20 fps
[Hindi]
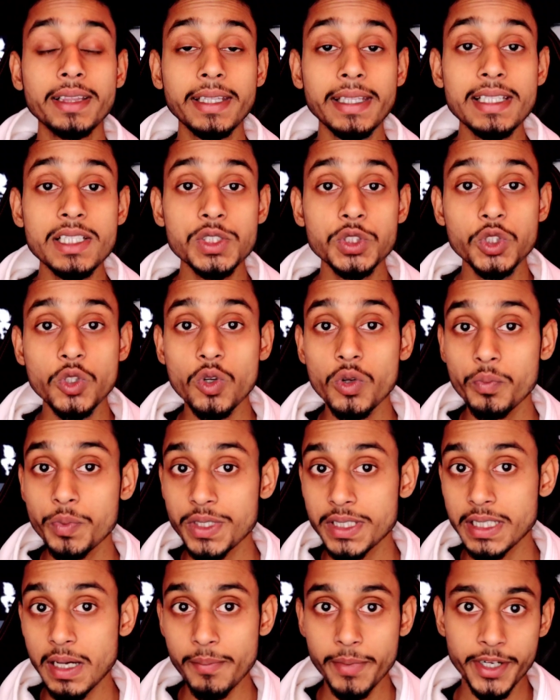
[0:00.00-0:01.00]
तीन सौ
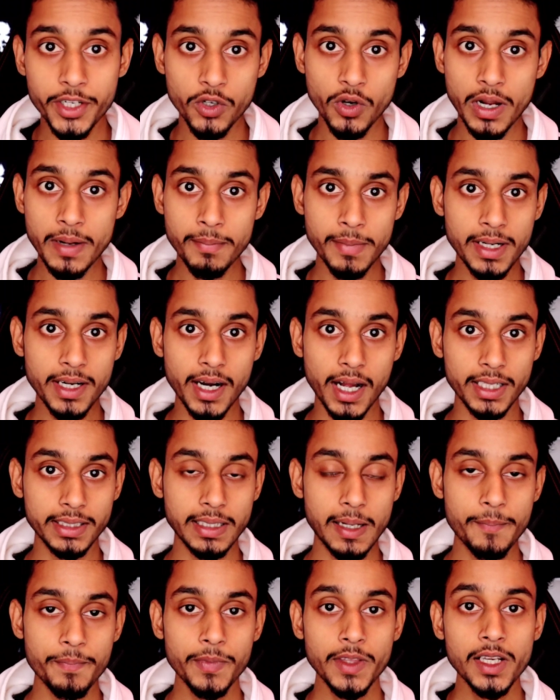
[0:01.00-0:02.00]
का बिटकॉइन मिल रहा
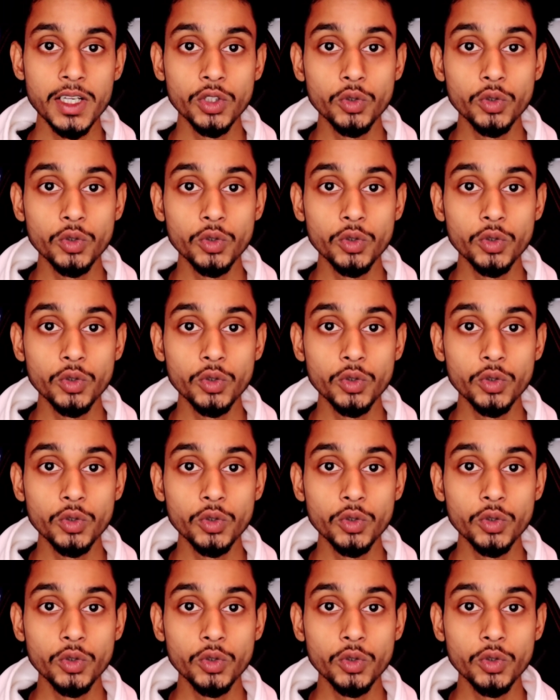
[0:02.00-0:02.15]
था